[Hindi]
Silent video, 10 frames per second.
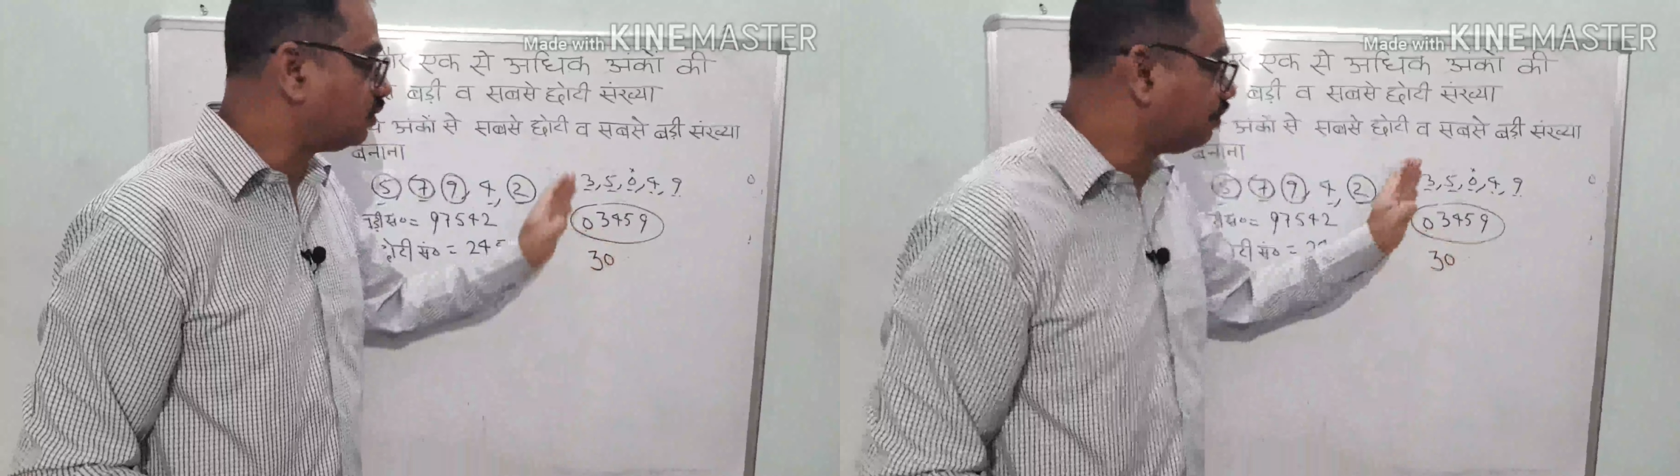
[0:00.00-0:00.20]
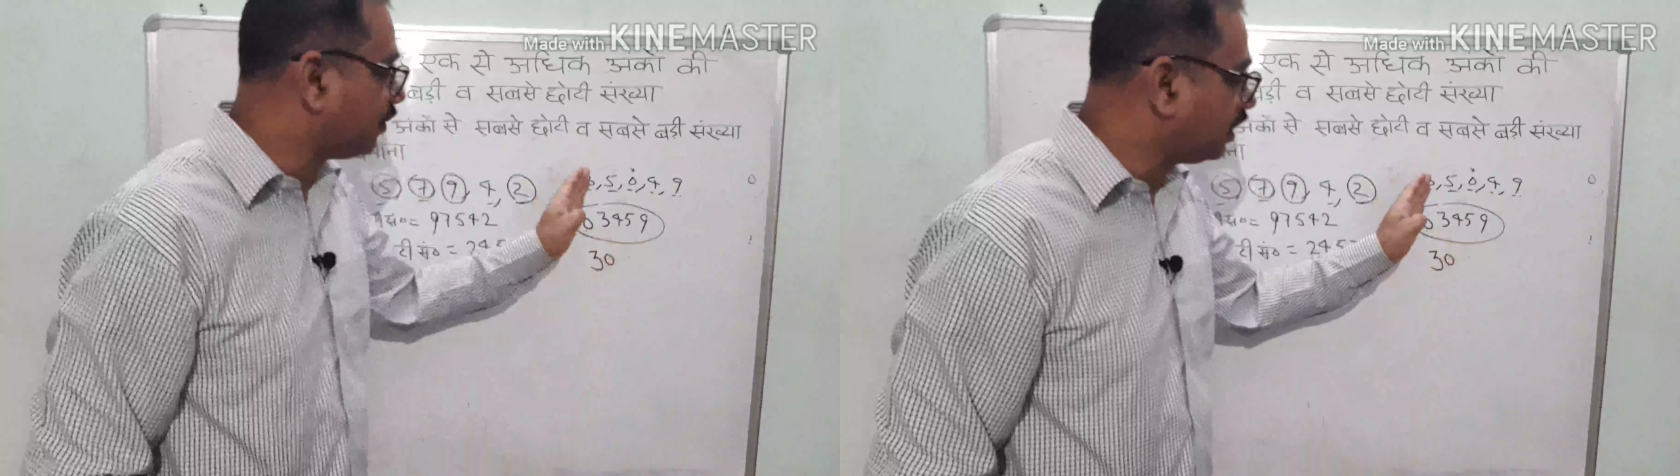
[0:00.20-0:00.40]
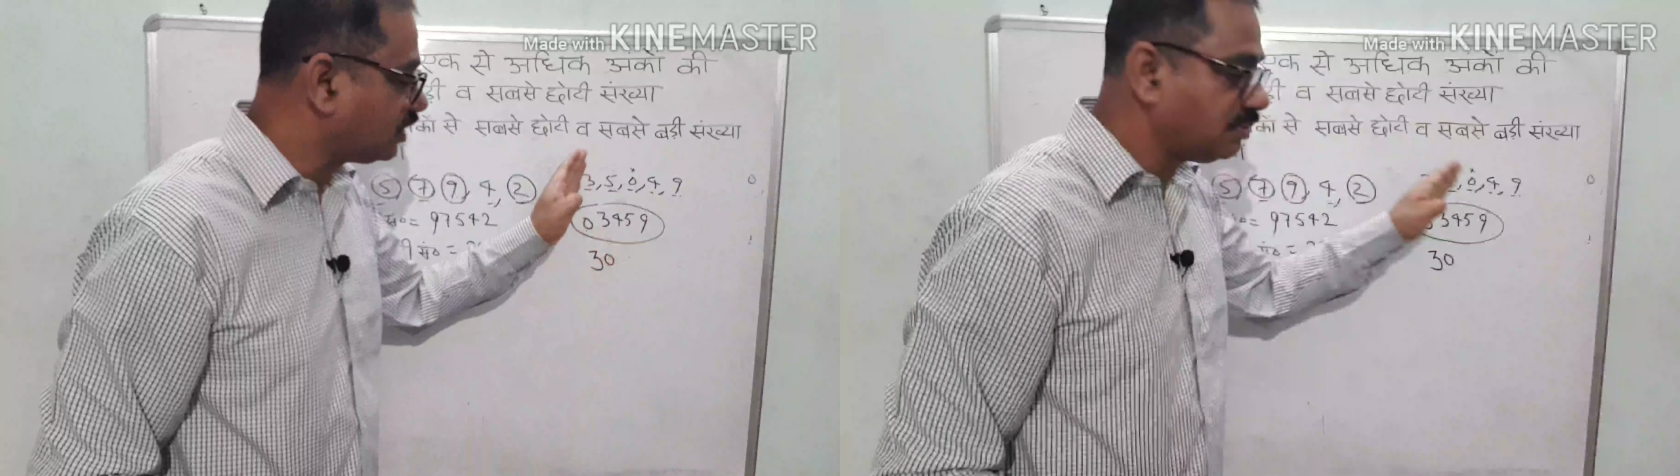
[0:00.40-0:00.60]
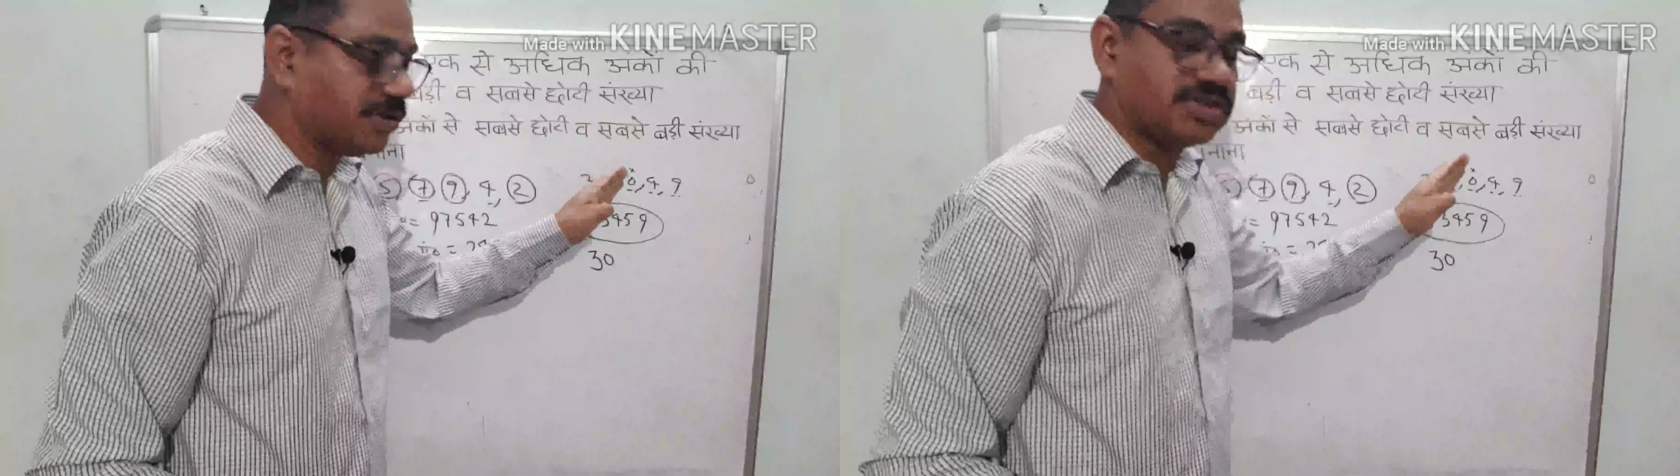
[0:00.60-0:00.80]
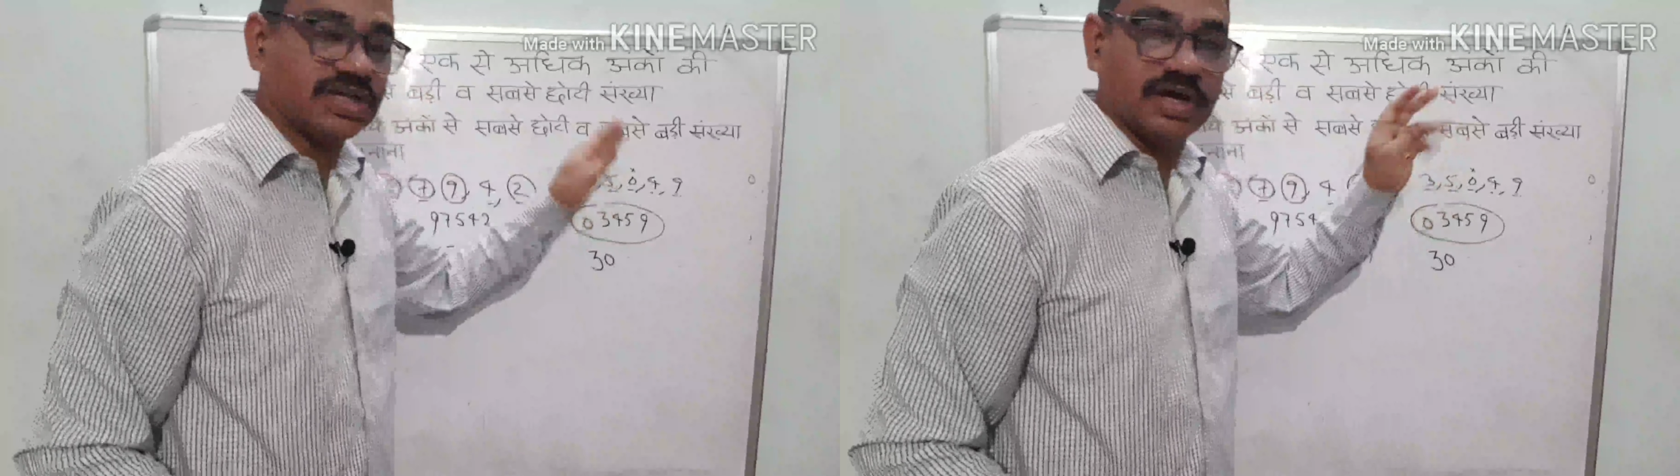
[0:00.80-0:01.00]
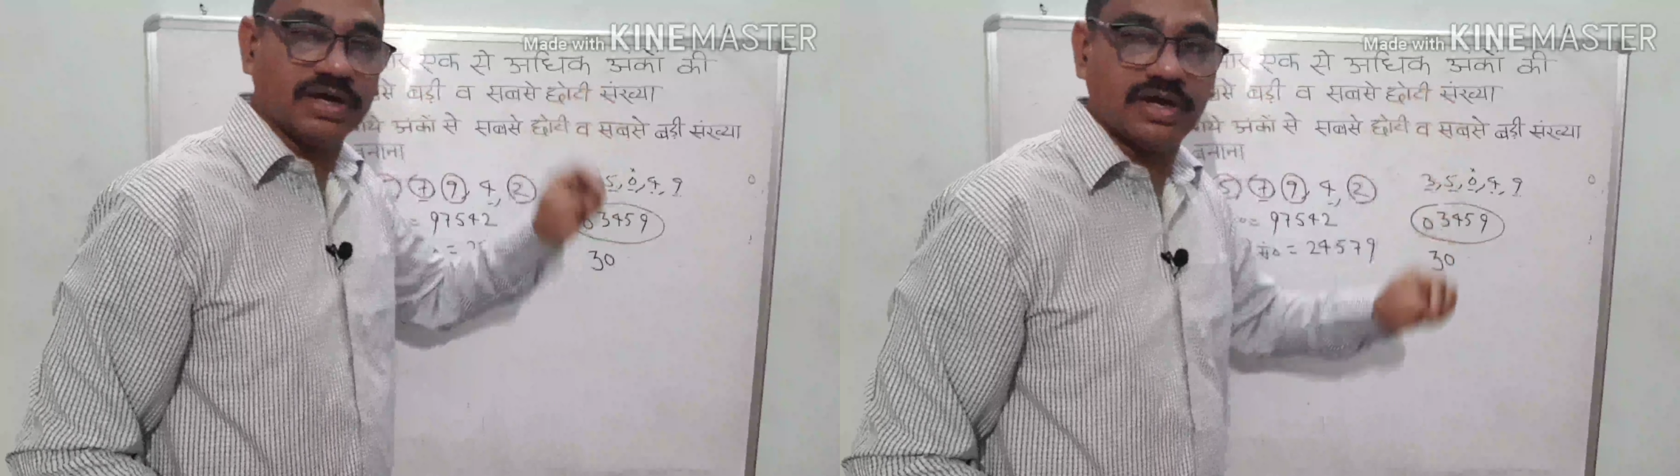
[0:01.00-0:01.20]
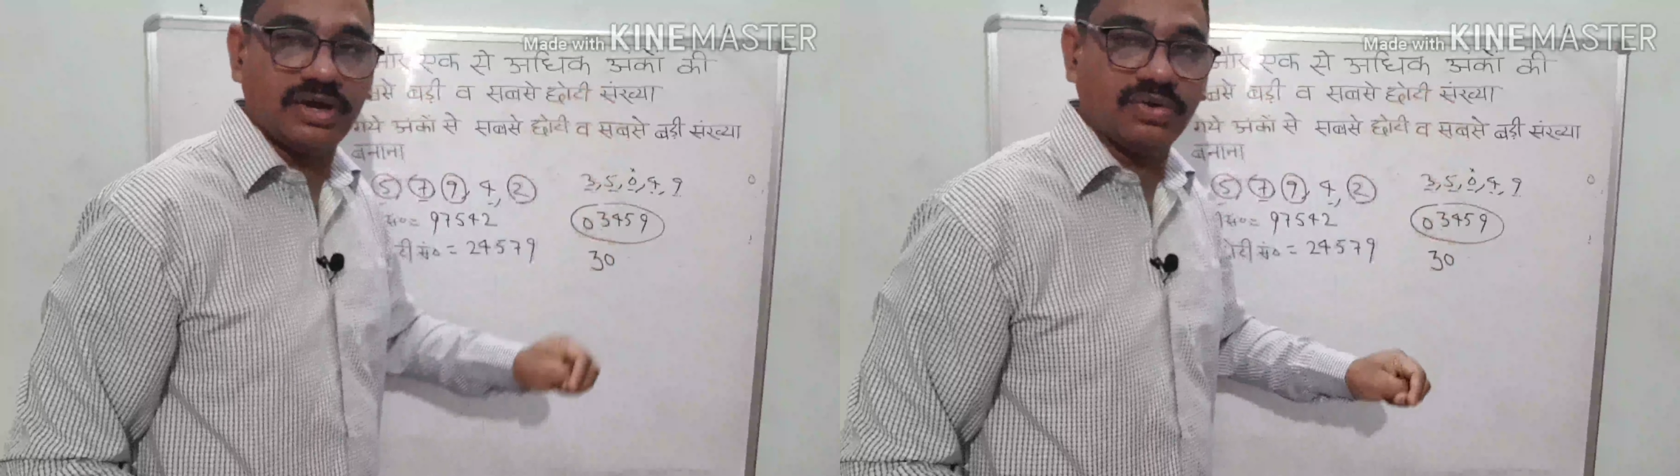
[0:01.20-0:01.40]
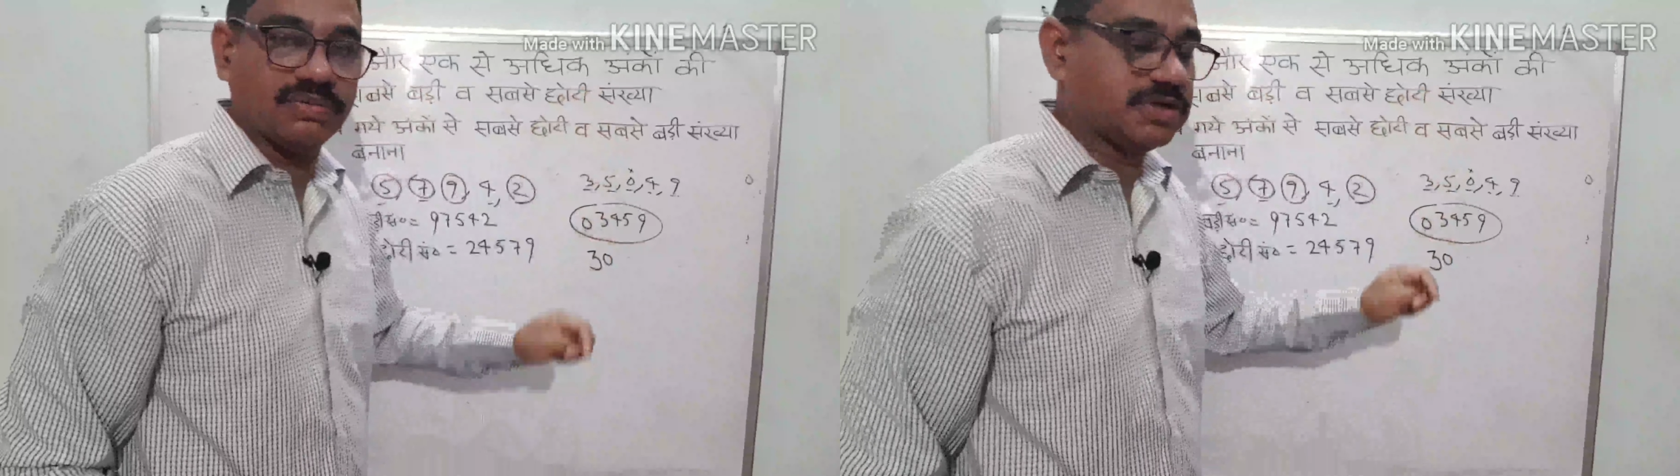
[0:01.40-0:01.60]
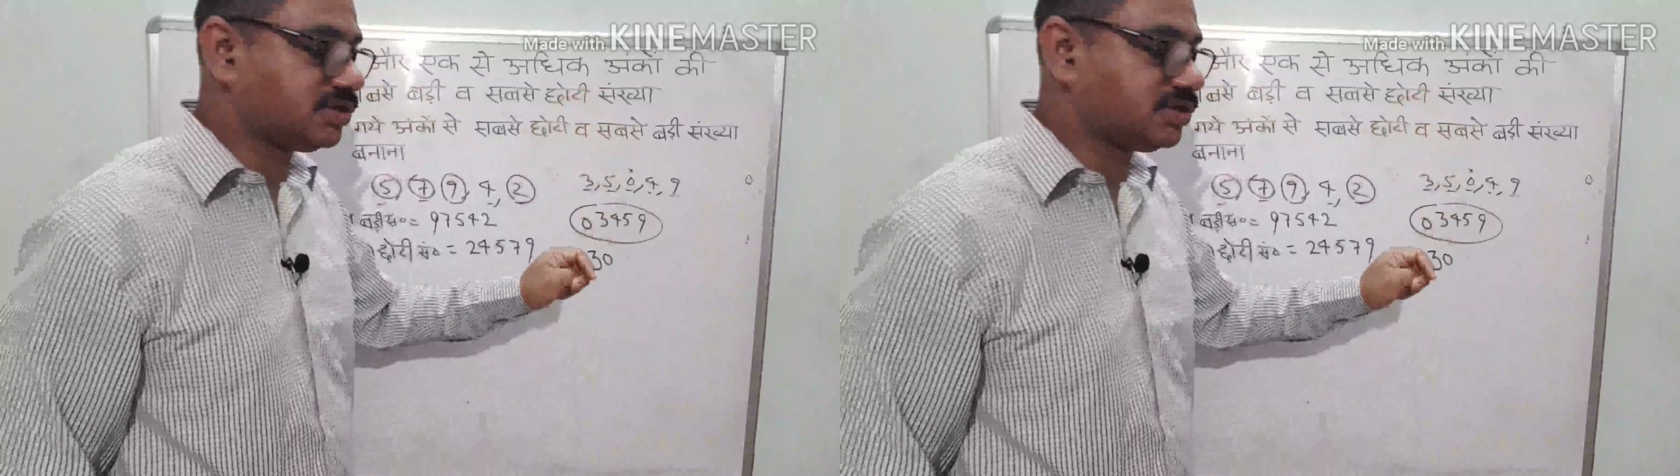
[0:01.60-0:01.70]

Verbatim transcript: बाकी बचे अंक हैं उनमें से